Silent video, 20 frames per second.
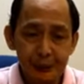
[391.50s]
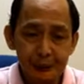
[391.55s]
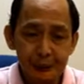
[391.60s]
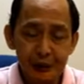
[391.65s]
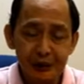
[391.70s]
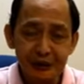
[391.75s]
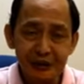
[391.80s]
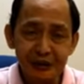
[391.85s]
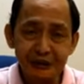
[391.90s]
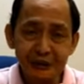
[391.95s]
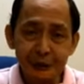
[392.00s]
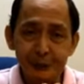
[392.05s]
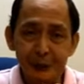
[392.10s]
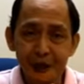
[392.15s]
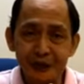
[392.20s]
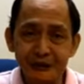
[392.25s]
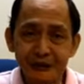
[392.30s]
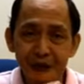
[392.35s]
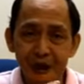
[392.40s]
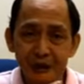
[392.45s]

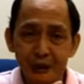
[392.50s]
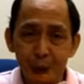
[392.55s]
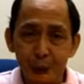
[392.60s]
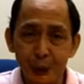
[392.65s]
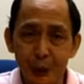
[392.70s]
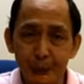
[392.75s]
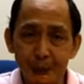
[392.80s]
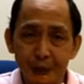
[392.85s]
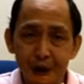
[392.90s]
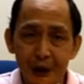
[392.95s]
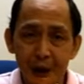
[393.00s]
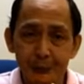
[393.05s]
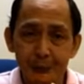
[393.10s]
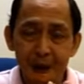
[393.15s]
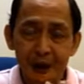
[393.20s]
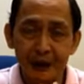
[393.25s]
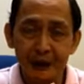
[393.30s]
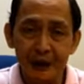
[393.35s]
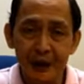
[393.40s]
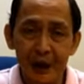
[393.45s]
participants sa ating webinar.
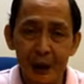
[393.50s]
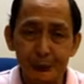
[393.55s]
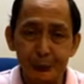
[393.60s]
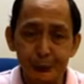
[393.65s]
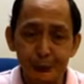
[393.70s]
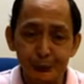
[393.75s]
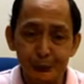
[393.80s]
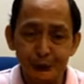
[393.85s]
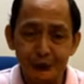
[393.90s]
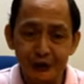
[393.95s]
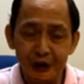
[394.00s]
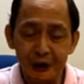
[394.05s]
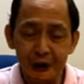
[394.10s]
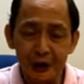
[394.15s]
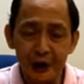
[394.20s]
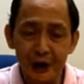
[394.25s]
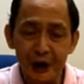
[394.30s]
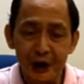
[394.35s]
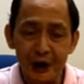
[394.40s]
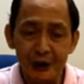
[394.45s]
Magandang hapon po sa inyo
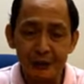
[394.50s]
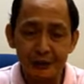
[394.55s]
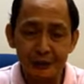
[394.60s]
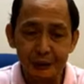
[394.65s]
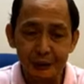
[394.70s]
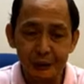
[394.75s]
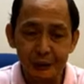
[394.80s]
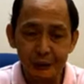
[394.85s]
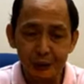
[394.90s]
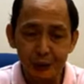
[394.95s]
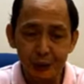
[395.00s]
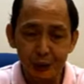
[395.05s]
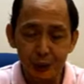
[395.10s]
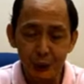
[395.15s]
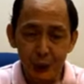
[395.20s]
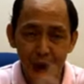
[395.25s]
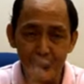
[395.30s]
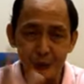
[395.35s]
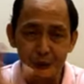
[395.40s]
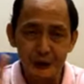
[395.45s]
lahat
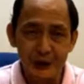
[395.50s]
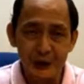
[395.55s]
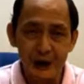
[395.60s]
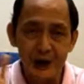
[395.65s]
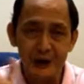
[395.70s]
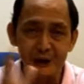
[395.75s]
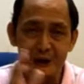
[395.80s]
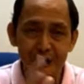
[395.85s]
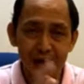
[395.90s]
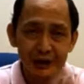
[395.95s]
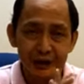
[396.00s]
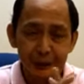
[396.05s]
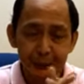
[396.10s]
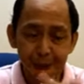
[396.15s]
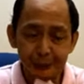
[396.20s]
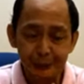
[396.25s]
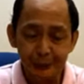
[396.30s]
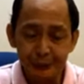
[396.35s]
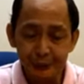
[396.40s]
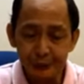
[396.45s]
throughout the country,
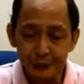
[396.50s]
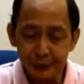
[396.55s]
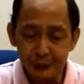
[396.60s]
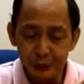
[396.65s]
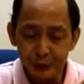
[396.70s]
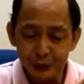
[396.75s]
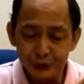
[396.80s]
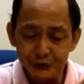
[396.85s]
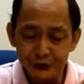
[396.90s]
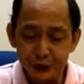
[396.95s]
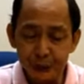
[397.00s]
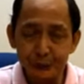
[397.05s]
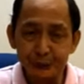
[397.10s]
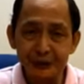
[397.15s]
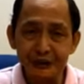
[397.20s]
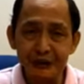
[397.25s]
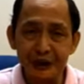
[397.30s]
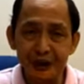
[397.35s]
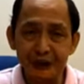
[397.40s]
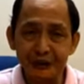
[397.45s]
Luzon,
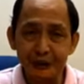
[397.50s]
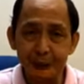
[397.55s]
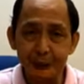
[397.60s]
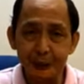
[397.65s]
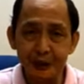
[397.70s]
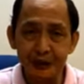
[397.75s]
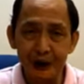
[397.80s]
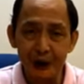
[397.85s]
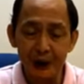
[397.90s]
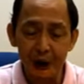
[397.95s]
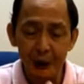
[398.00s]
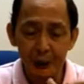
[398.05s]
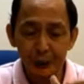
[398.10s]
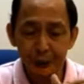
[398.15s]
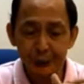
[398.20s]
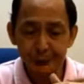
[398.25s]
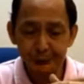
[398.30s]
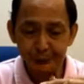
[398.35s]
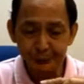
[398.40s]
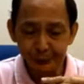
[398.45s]
Visayas, and
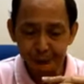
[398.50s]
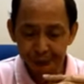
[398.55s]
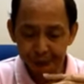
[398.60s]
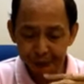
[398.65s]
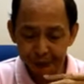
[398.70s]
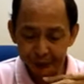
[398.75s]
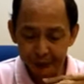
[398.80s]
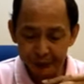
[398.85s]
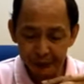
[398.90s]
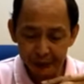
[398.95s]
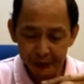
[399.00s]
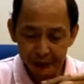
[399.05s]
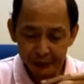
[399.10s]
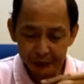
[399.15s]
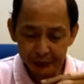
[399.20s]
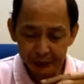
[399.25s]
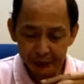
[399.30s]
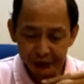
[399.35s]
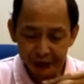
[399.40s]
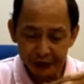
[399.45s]
Mindanao.
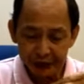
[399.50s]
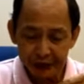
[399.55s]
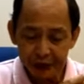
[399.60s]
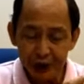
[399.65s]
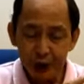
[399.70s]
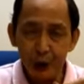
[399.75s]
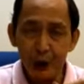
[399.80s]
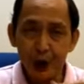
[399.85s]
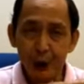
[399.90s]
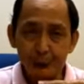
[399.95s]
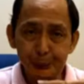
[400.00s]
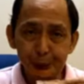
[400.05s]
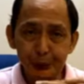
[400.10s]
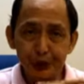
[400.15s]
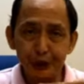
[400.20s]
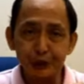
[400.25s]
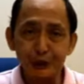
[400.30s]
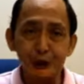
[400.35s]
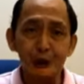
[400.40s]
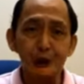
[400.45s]
Ngayong hapon
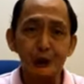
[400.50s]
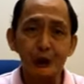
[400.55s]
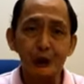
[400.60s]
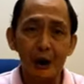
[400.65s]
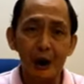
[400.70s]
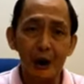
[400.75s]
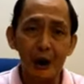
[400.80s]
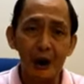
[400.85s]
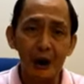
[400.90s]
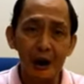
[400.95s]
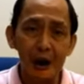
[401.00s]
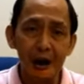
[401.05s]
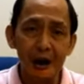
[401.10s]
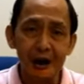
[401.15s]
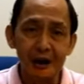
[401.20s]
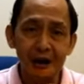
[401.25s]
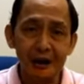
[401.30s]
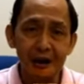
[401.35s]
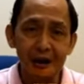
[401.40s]
ito ay